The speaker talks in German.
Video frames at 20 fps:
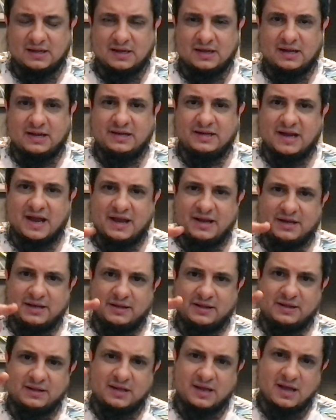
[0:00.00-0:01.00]
in
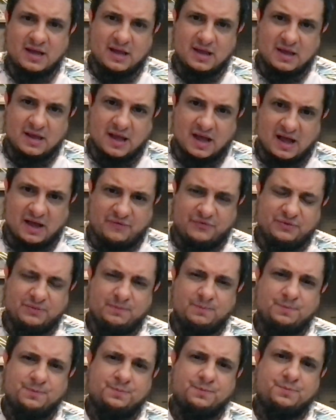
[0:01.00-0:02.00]
einen Affen.
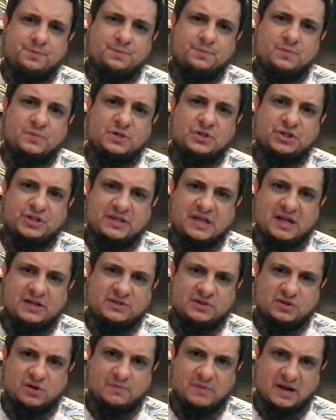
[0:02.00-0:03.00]

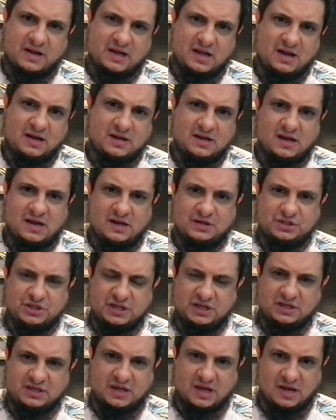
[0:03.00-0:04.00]
Chitenso, Makaka,
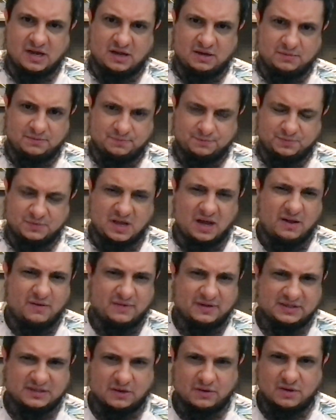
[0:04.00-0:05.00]
Cheetah, ja,
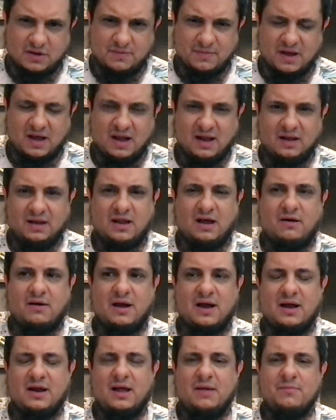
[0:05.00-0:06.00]
was auch immer, Allah
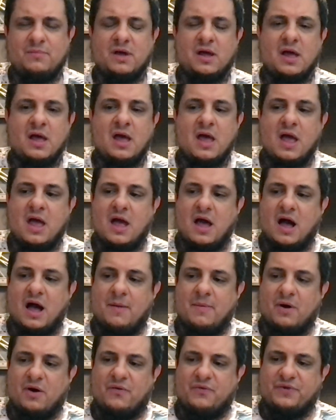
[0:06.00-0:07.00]
alam.
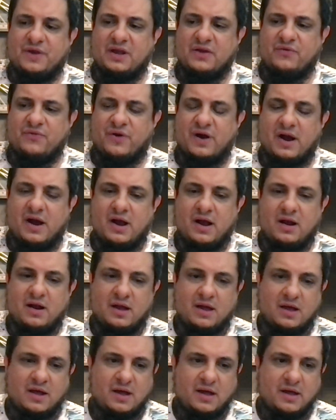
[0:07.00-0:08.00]
Aber auf jeden Fall
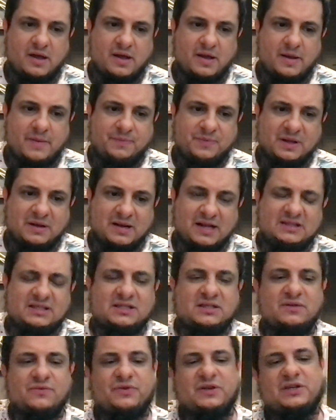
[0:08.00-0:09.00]
äh, im
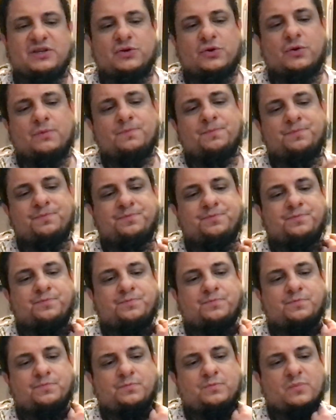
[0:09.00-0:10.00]
letzten Video
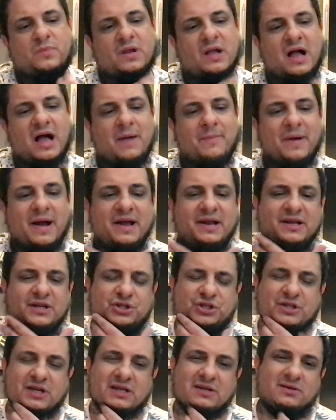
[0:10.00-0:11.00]
haben einige
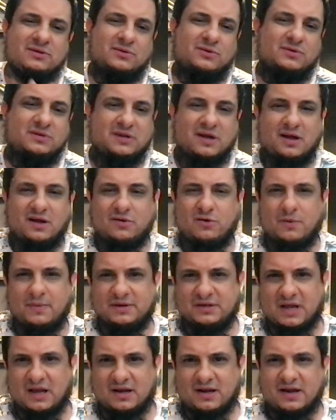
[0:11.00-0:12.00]
Schiiten unter
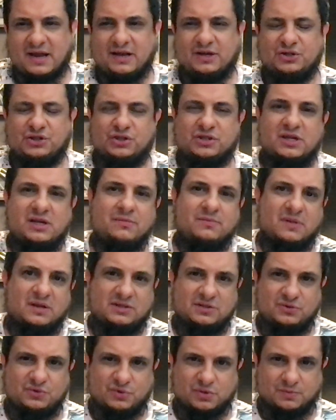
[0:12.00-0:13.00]
Kommentare reingeschrieben, also
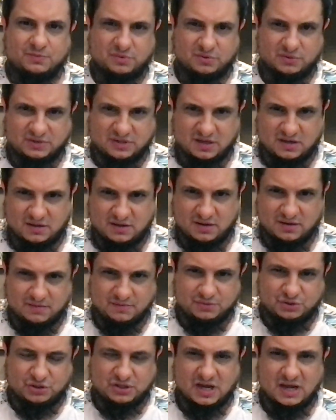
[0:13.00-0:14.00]
YouTube unter
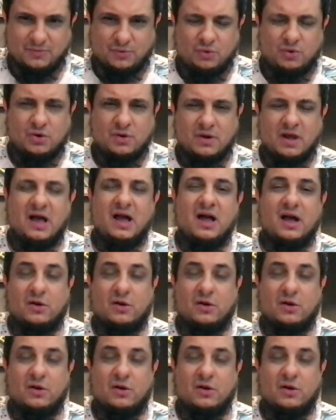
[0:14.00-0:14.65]
Beschreibung, äh,